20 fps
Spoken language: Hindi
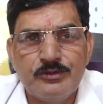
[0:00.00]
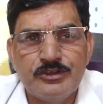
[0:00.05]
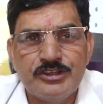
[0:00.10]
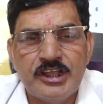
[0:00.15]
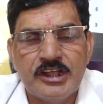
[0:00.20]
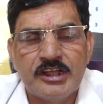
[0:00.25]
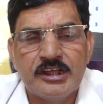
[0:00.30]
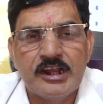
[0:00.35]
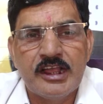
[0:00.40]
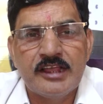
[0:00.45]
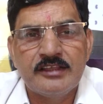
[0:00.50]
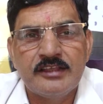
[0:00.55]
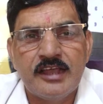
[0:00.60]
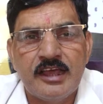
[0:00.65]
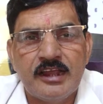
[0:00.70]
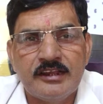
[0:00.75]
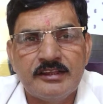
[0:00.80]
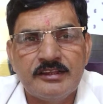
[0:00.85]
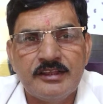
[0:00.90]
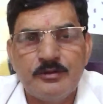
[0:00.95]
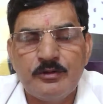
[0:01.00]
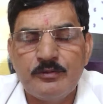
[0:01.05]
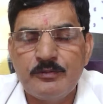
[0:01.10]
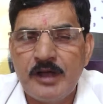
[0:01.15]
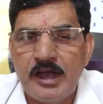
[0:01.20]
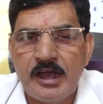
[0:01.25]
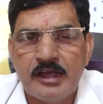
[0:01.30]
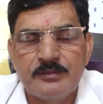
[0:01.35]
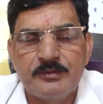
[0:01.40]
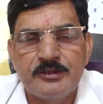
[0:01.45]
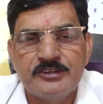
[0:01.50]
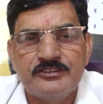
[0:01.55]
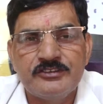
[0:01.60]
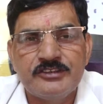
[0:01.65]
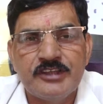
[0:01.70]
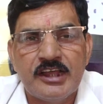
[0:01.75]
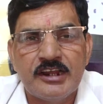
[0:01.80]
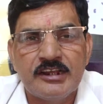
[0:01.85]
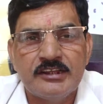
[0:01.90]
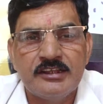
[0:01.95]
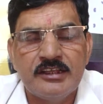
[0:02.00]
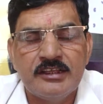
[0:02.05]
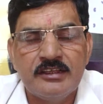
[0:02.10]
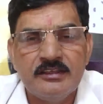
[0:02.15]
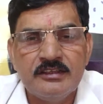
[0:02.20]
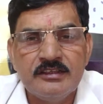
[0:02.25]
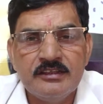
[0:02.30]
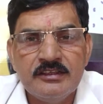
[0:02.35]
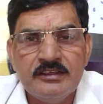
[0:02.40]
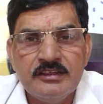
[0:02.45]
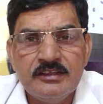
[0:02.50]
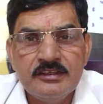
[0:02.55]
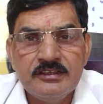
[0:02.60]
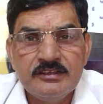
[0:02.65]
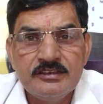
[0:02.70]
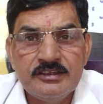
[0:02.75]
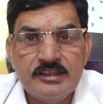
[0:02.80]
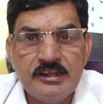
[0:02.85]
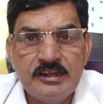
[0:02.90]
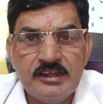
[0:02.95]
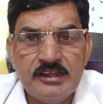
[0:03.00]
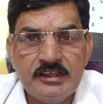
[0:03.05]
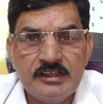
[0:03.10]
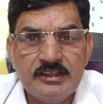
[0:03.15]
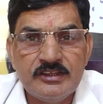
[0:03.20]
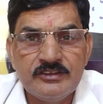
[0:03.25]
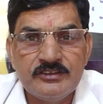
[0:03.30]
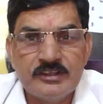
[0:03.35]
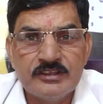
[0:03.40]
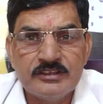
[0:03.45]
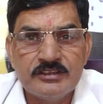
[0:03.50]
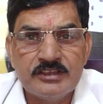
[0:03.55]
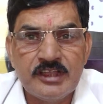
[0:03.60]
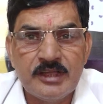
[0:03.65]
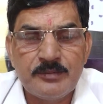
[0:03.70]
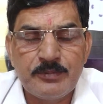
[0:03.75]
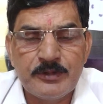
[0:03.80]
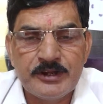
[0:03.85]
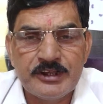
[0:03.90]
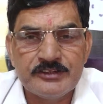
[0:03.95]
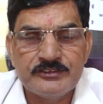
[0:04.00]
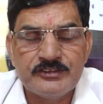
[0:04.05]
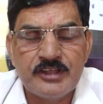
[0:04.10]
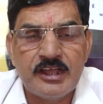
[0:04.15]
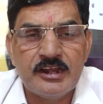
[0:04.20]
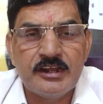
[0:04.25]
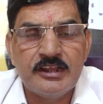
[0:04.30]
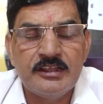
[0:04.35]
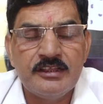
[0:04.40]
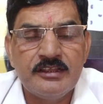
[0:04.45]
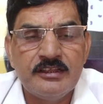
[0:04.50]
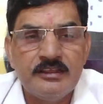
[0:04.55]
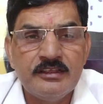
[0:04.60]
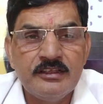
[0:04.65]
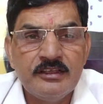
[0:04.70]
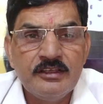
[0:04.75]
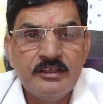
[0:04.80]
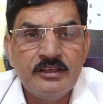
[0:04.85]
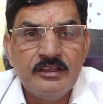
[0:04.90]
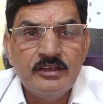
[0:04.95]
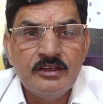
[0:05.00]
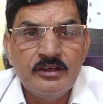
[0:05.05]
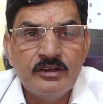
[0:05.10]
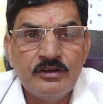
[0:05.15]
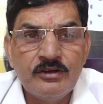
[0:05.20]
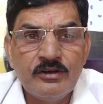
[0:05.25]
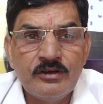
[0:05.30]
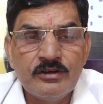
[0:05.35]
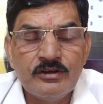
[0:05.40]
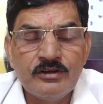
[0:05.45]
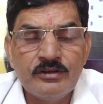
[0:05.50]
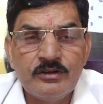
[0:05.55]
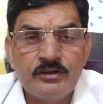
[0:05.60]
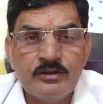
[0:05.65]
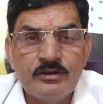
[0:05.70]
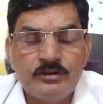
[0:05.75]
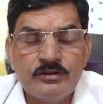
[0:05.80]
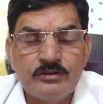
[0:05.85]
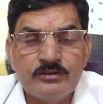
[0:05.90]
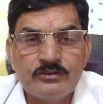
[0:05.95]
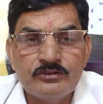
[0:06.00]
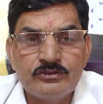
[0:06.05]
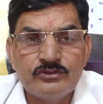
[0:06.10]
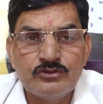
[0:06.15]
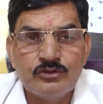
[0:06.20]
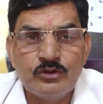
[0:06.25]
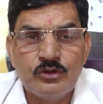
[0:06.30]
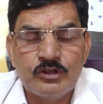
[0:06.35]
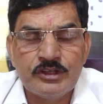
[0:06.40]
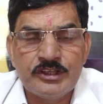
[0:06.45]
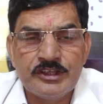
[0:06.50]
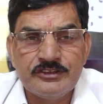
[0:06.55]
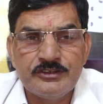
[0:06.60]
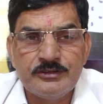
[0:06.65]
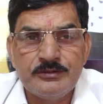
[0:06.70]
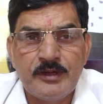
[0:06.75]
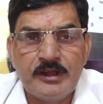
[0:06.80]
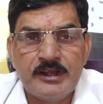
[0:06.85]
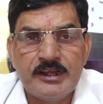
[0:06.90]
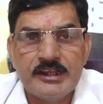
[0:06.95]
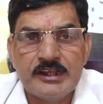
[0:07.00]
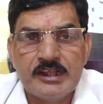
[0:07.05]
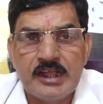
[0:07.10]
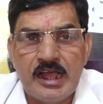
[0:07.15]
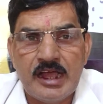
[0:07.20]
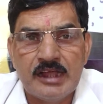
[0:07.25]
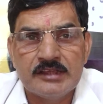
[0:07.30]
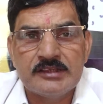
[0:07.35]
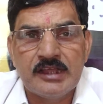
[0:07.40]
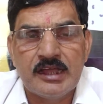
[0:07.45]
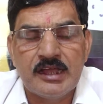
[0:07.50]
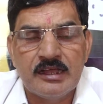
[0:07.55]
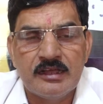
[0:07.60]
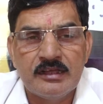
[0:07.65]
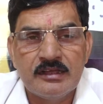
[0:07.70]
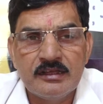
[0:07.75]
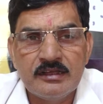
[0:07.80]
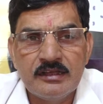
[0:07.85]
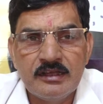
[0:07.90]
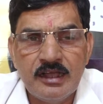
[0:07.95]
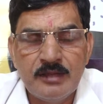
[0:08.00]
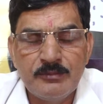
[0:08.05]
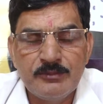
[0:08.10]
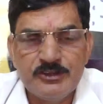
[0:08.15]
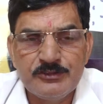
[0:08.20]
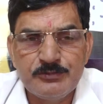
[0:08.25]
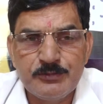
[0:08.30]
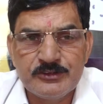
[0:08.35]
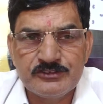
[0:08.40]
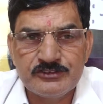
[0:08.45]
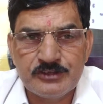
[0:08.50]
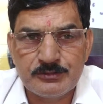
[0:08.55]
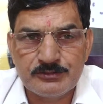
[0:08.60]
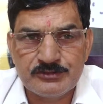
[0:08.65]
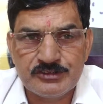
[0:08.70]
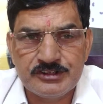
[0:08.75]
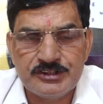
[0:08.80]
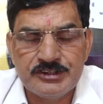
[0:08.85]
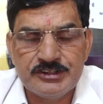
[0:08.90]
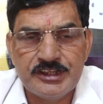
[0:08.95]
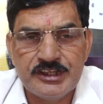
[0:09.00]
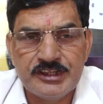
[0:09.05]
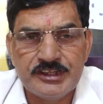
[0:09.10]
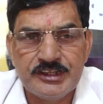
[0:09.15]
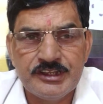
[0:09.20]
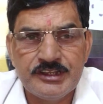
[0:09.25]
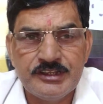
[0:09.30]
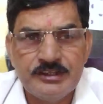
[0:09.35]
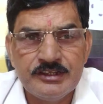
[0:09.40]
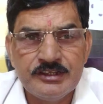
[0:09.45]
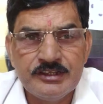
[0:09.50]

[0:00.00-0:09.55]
मुहैया कराई जा रही है वो बाहर बेची जा रही है दिल्ली की जनता परेशान है और जो केजरीवाल ने कहा था हम इस पर सब्सिडी देंगे